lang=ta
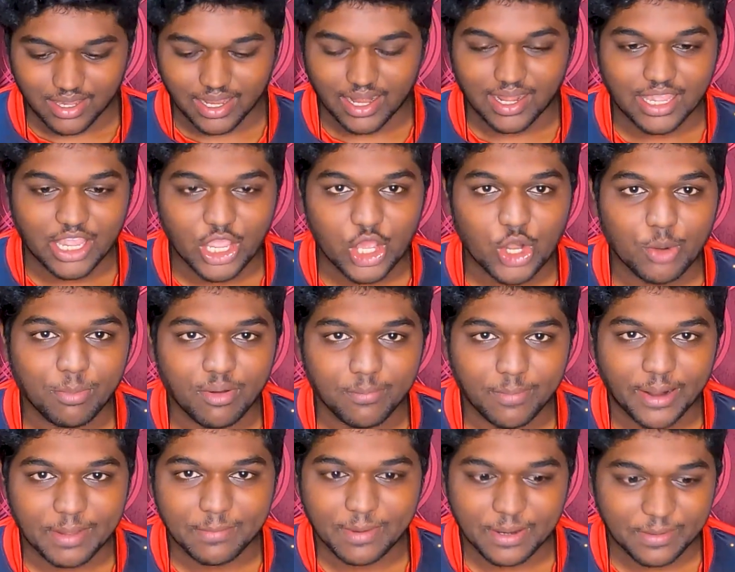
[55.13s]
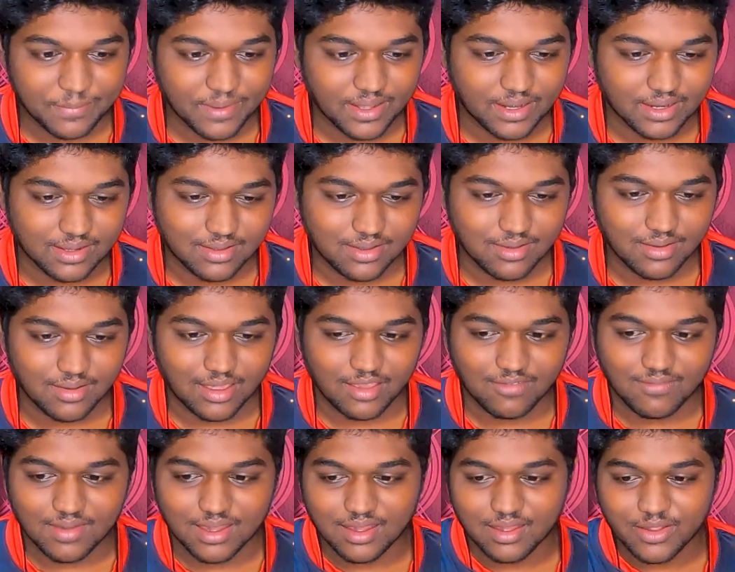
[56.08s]
எனக்கே ரொம்ப படபடப்பாக இருக்குது
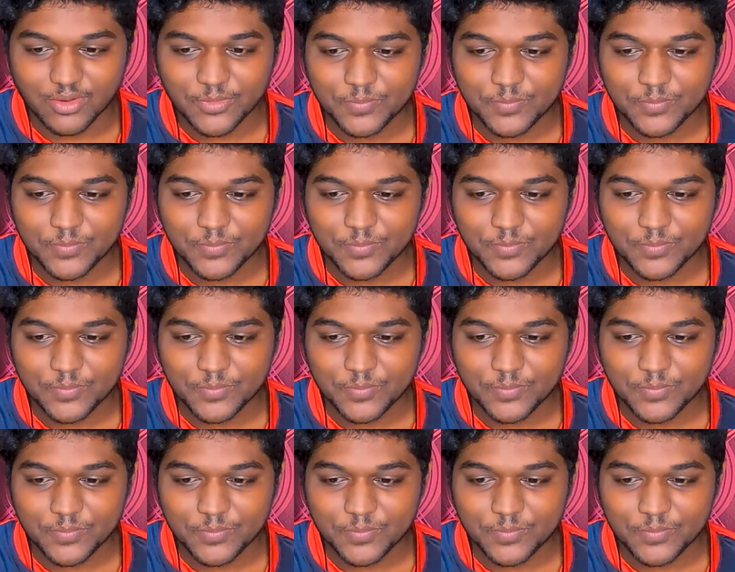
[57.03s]
ஓகேவா